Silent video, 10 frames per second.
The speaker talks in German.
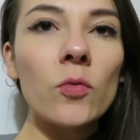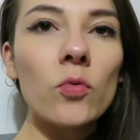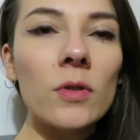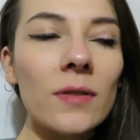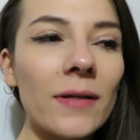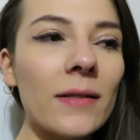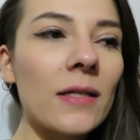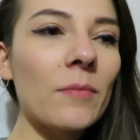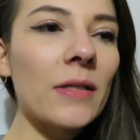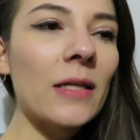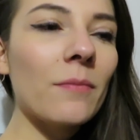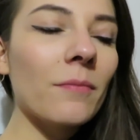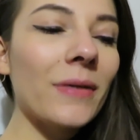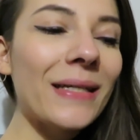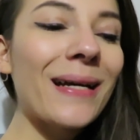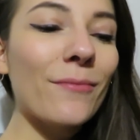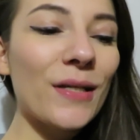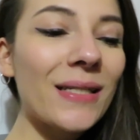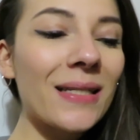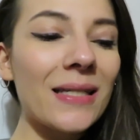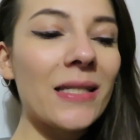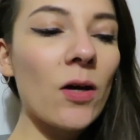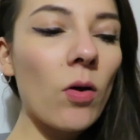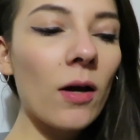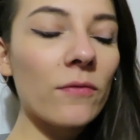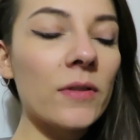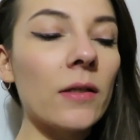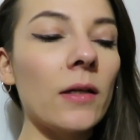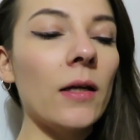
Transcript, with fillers: Und das einzige Medikament, das ich dauerhaft